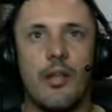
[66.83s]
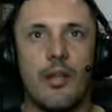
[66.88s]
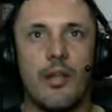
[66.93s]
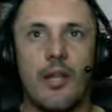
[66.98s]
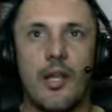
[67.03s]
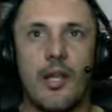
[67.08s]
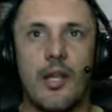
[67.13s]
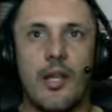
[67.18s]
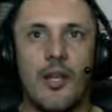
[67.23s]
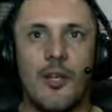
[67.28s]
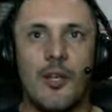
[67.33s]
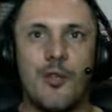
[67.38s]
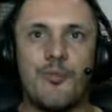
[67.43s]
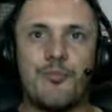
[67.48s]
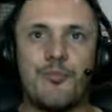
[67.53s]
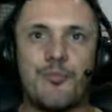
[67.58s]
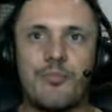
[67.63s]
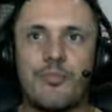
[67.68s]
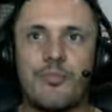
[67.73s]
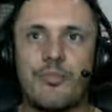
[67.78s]
É,
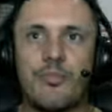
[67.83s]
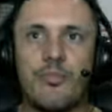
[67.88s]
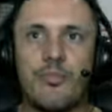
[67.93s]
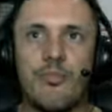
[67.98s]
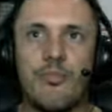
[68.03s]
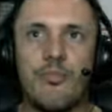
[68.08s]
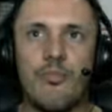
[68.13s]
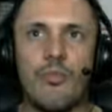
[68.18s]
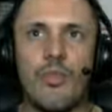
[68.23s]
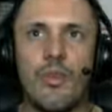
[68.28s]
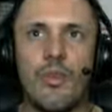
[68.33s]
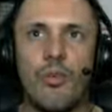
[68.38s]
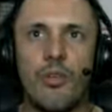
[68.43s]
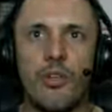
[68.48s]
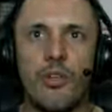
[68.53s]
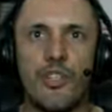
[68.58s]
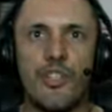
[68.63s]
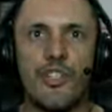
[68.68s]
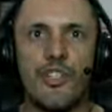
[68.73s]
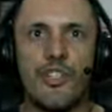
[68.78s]

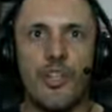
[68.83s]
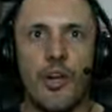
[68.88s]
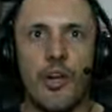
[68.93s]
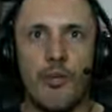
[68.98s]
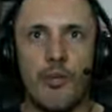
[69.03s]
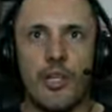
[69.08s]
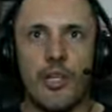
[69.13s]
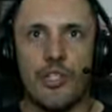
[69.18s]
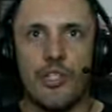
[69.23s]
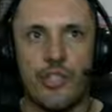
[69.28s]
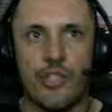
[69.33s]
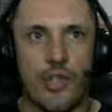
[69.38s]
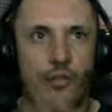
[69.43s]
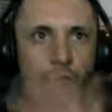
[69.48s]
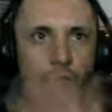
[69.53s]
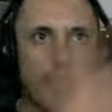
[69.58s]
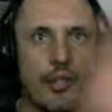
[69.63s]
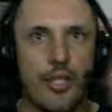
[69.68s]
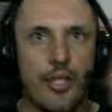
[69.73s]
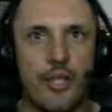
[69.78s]
originalmente, eu já
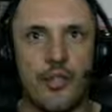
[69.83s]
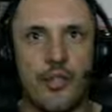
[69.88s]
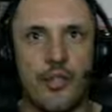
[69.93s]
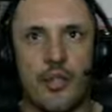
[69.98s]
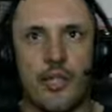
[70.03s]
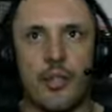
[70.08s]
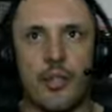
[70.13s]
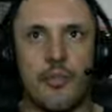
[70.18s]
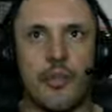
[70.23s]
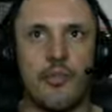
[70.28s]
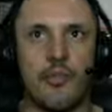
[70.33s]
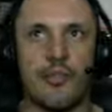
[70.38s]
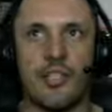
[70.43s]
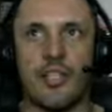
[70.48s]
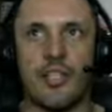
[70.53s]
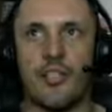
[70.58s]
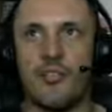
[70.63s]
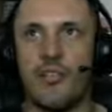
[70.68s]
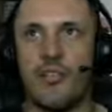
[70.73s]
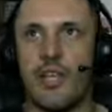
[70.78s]
vou até andando aqui para
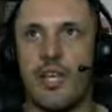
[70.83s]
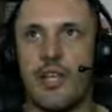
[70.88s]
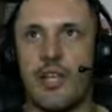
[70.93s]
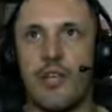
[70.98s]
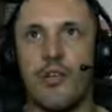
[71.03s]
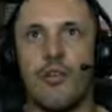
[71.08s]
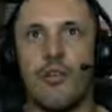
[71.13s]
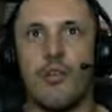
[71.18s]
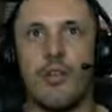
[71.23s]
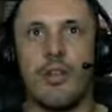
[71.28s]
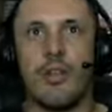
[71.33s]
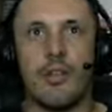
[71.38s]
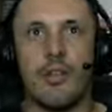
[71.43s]
vocês verem, ó.